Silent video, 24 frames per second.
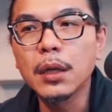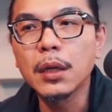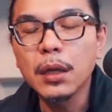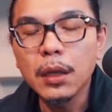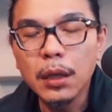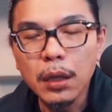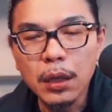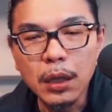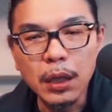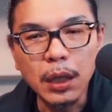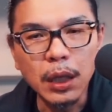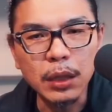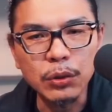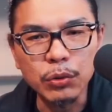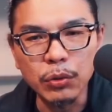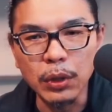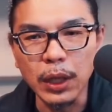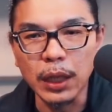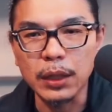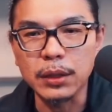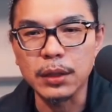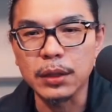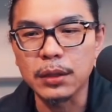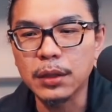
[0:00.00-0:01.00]
卡杜拉
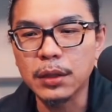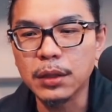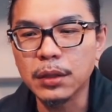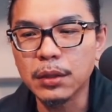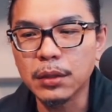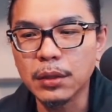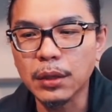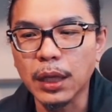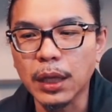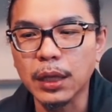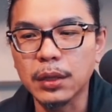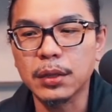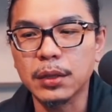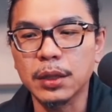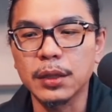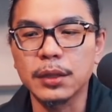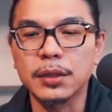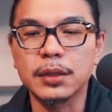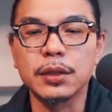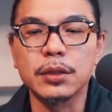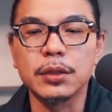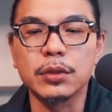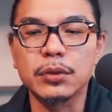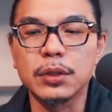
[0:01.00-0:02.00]
呢，它的特
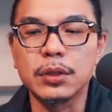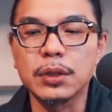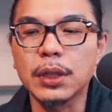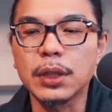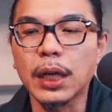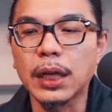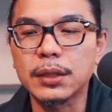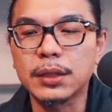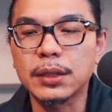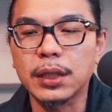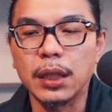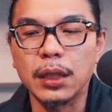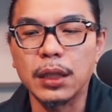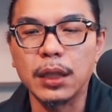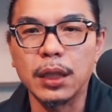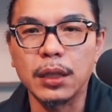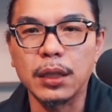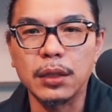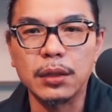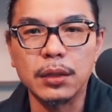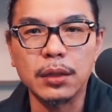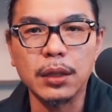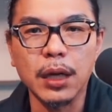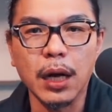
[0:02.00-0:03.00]
色就是它产量
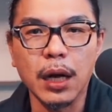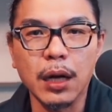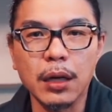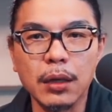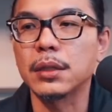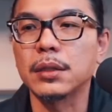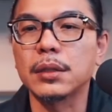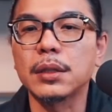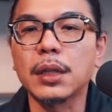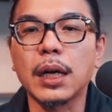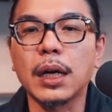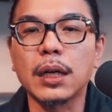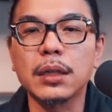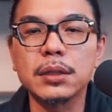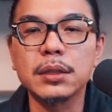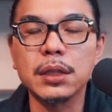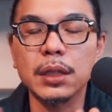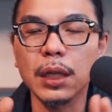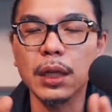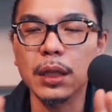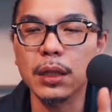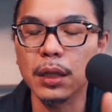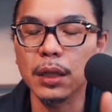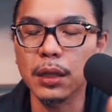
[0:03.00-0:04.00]
很大啊，而且
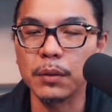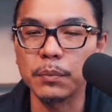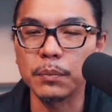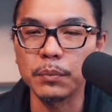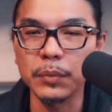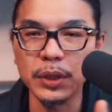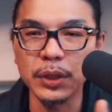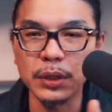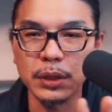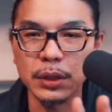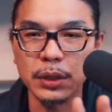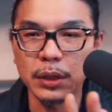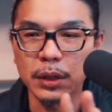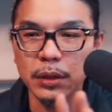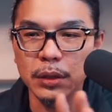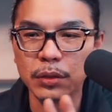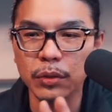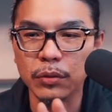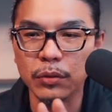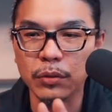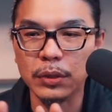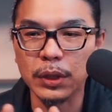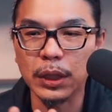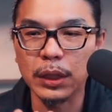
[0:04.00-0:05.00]
它可以很密集的
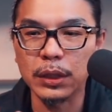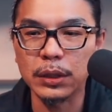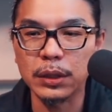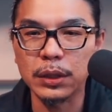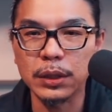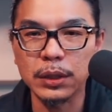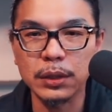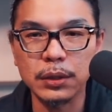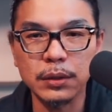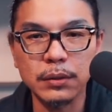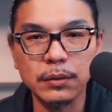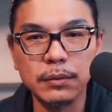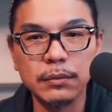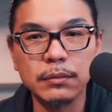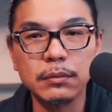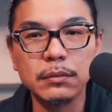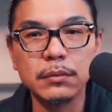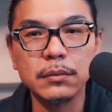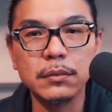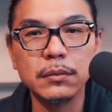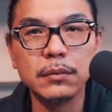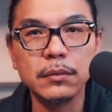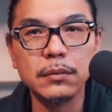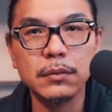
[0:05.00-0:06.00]
种在一起，
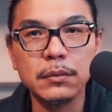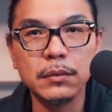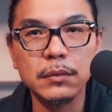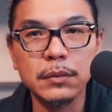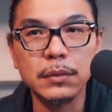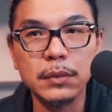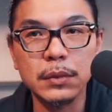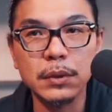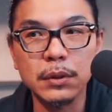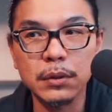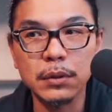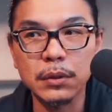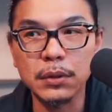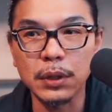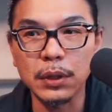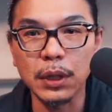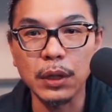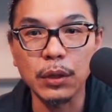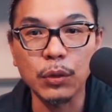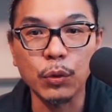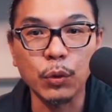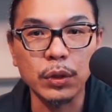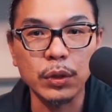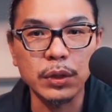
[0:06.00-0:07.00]
生
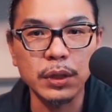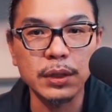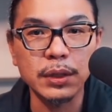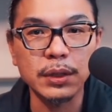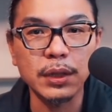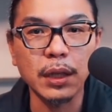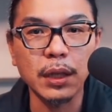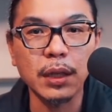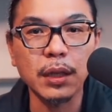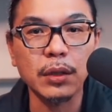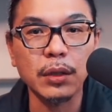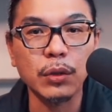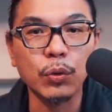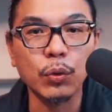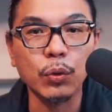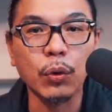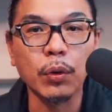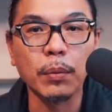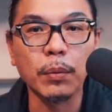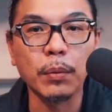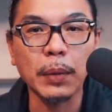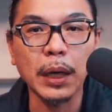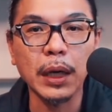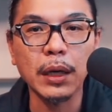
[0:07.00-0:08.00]
果子生很多
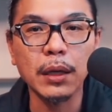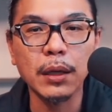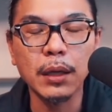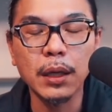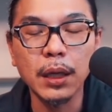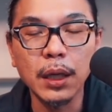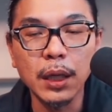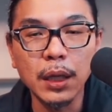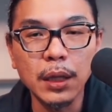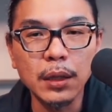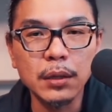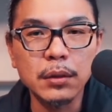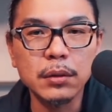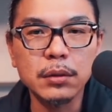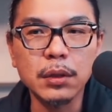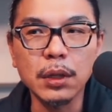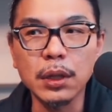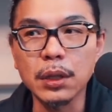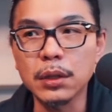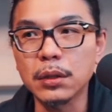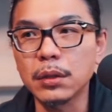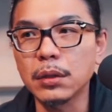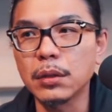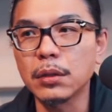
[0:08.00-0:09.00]
嘛。
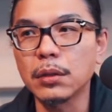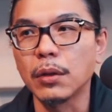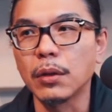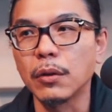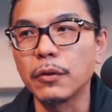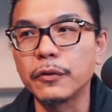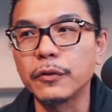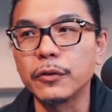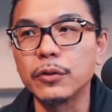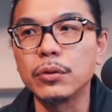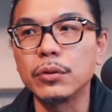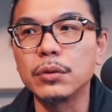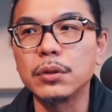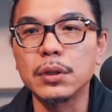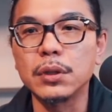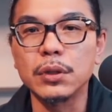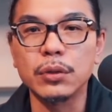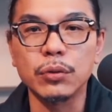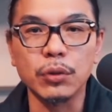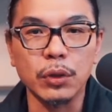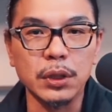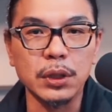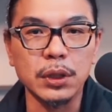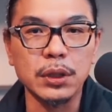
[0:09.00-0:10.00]
那农夫，你
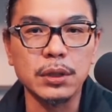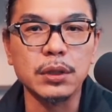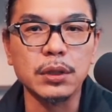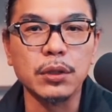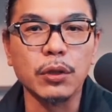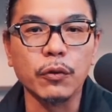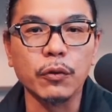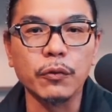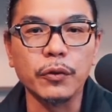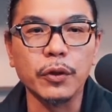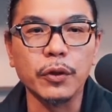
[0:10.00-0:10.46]
如果你是农夫的